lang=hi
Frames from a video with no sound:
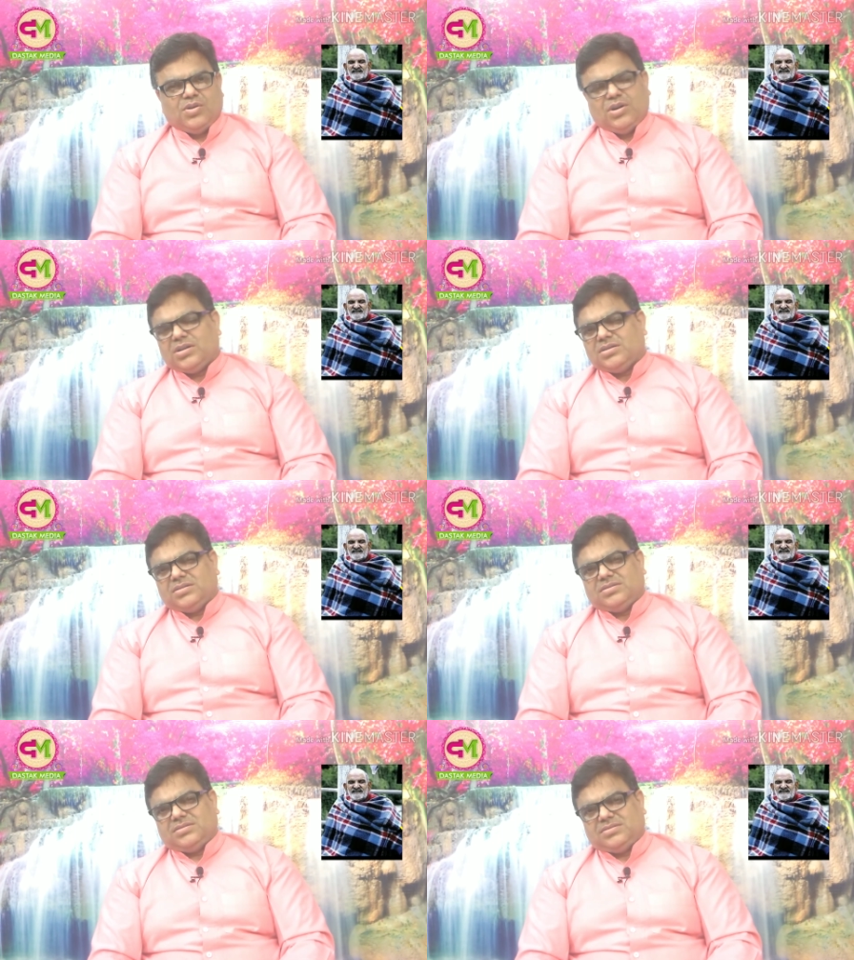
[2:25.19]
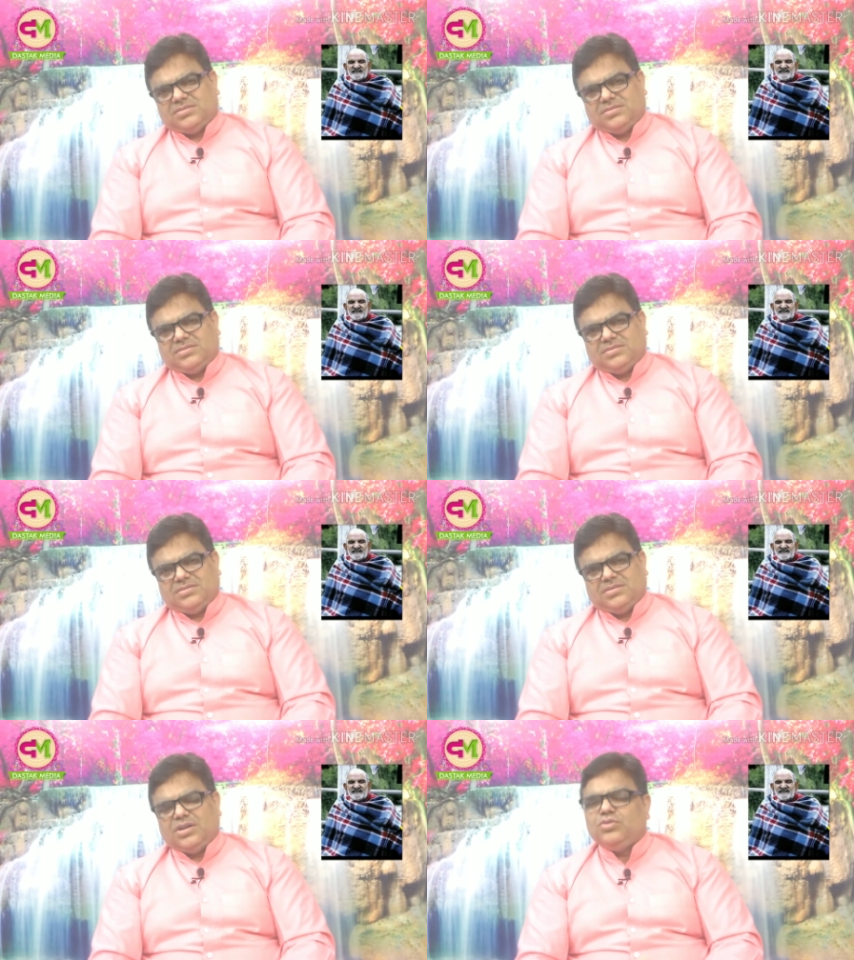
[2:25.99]
और
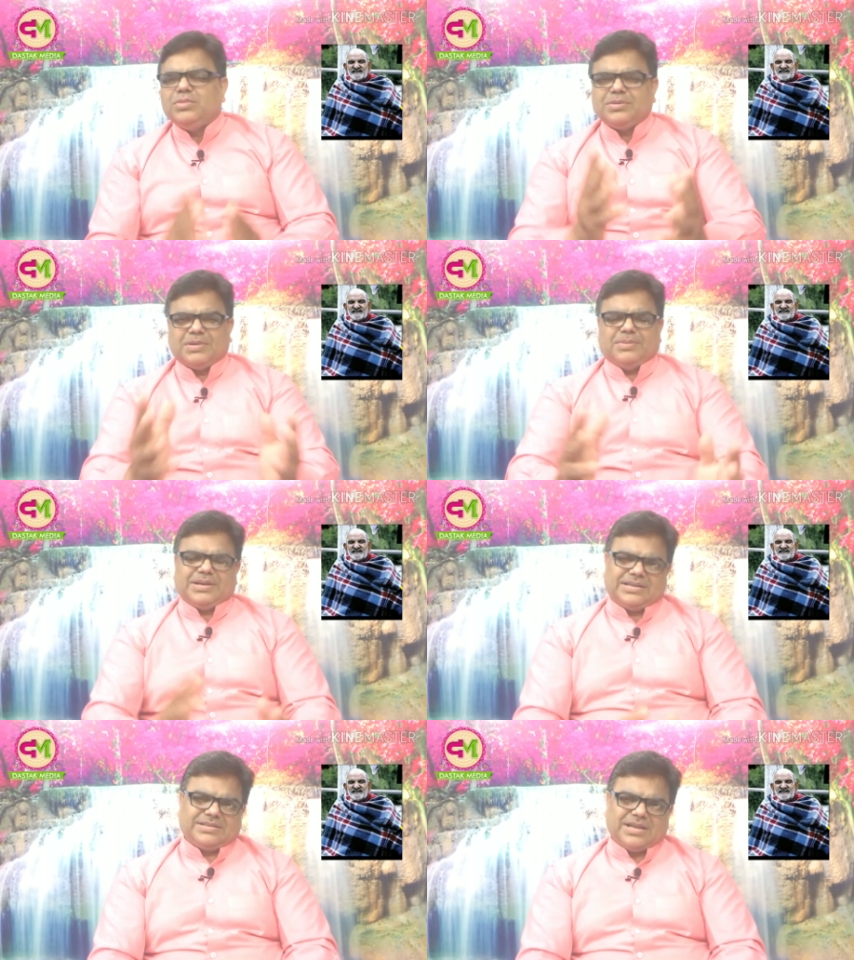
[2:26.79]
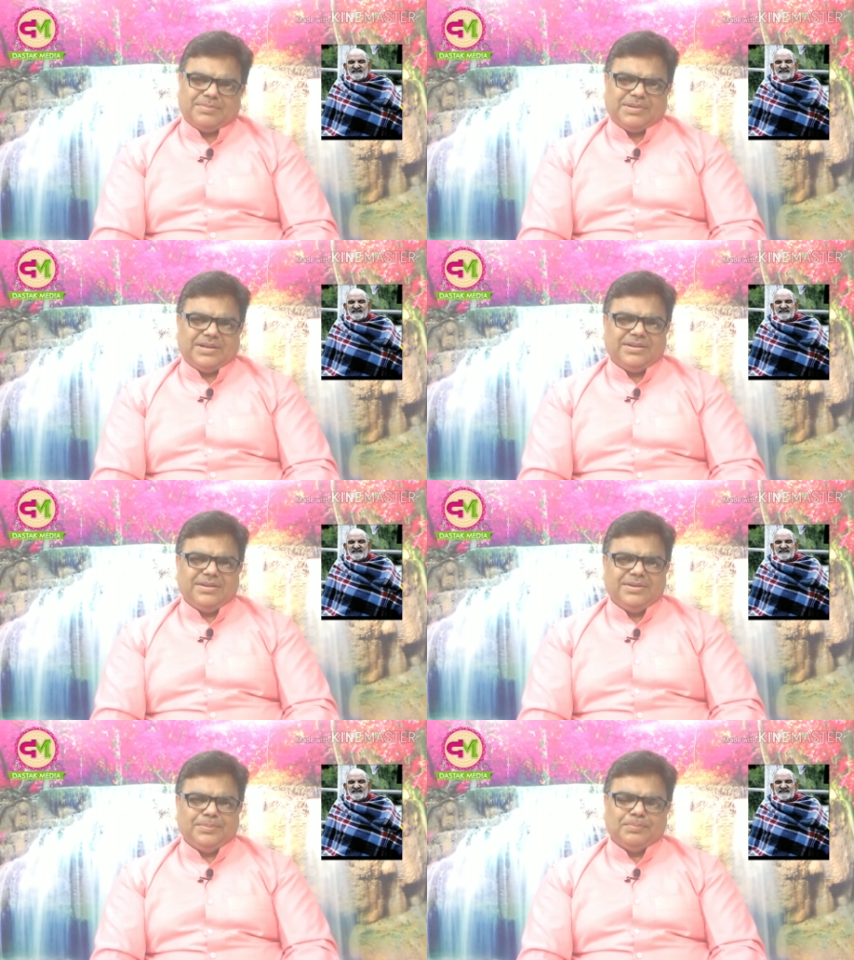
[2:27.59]
हनुमान बाबा के सामने
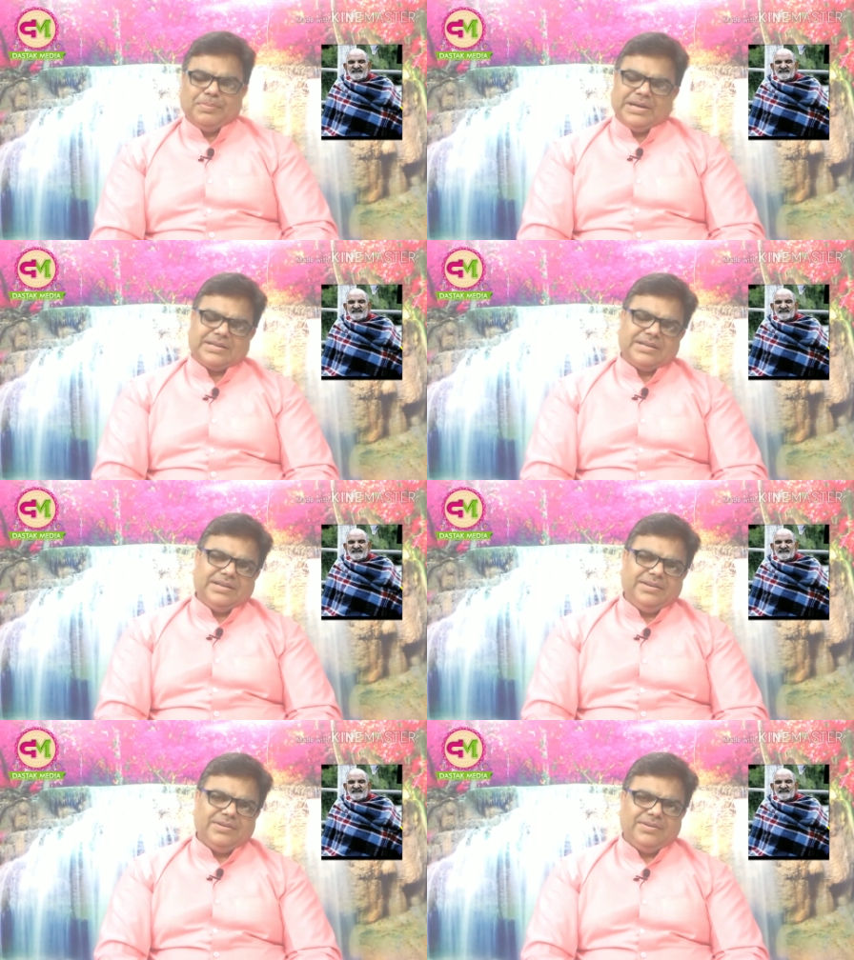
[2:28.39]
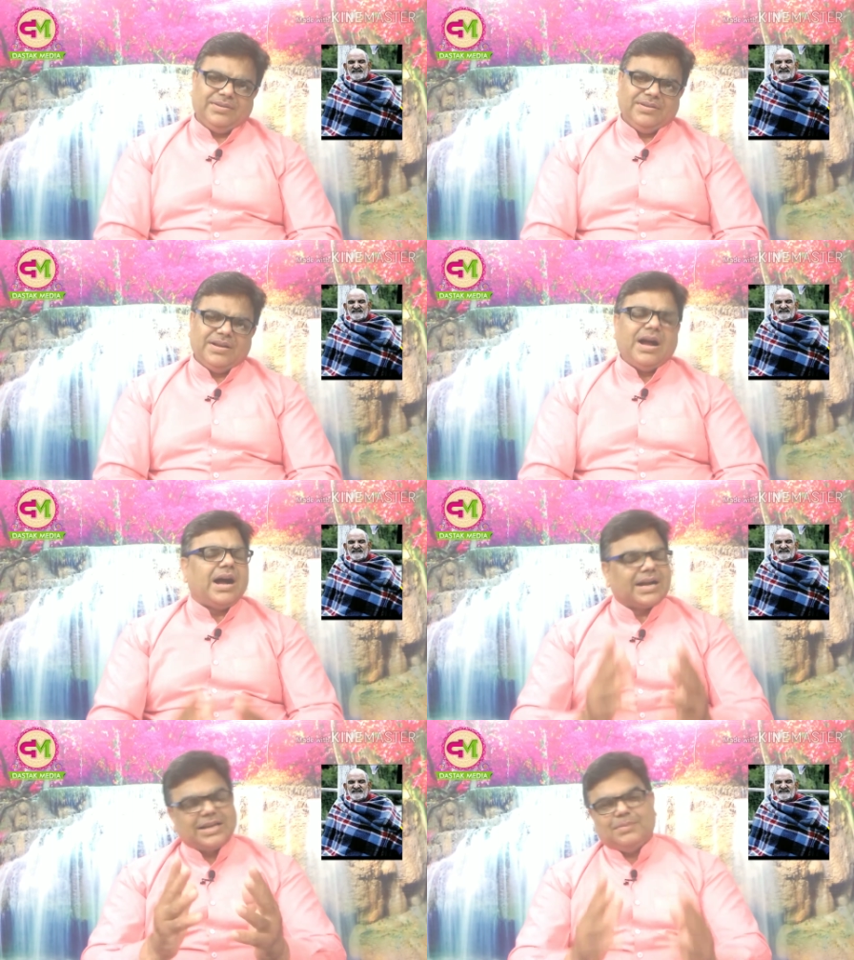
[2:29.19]
बैठ गए
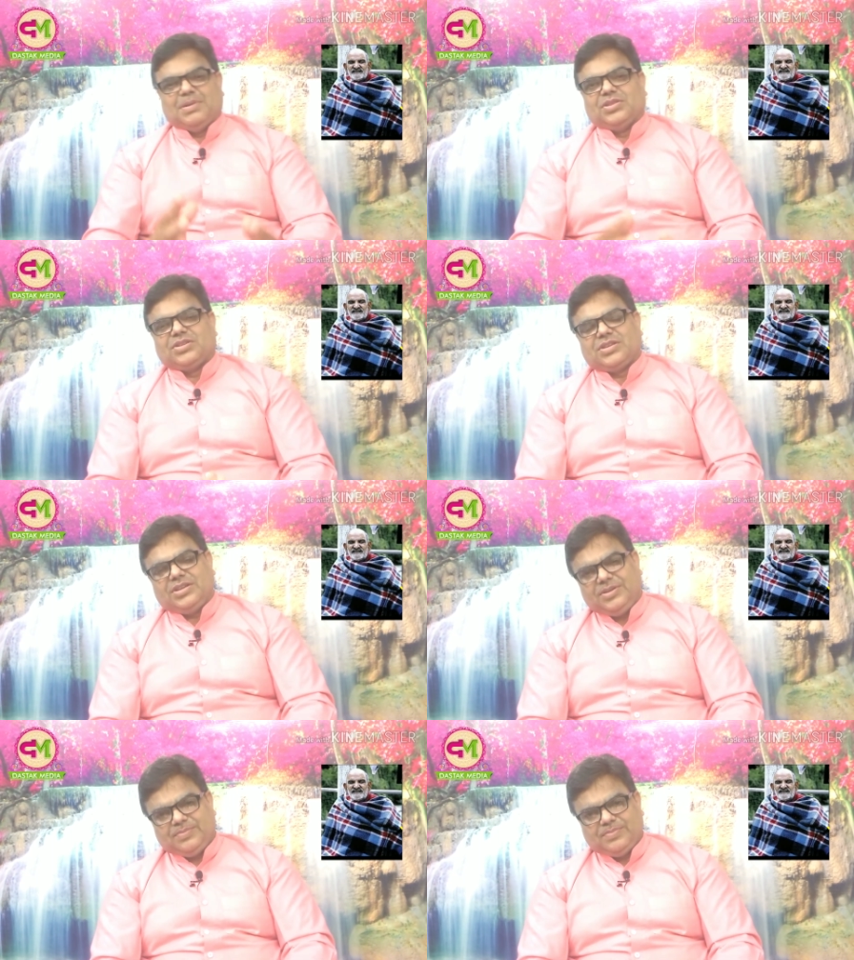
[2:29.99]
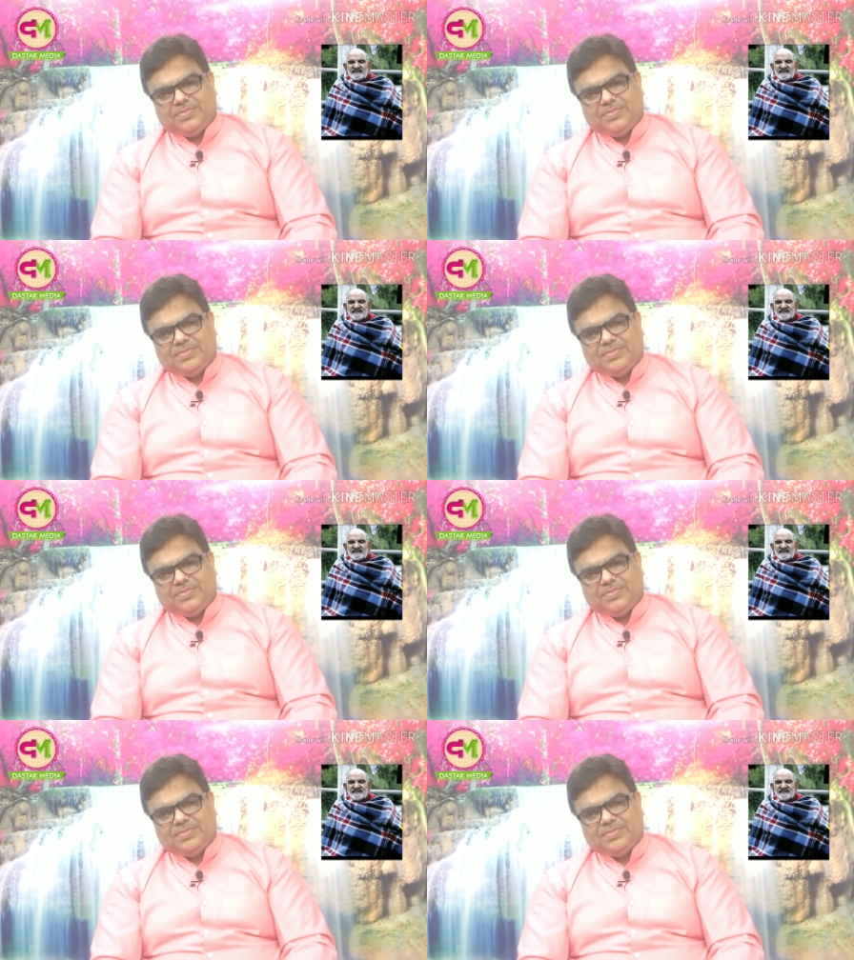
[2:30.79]
आंखें बंद की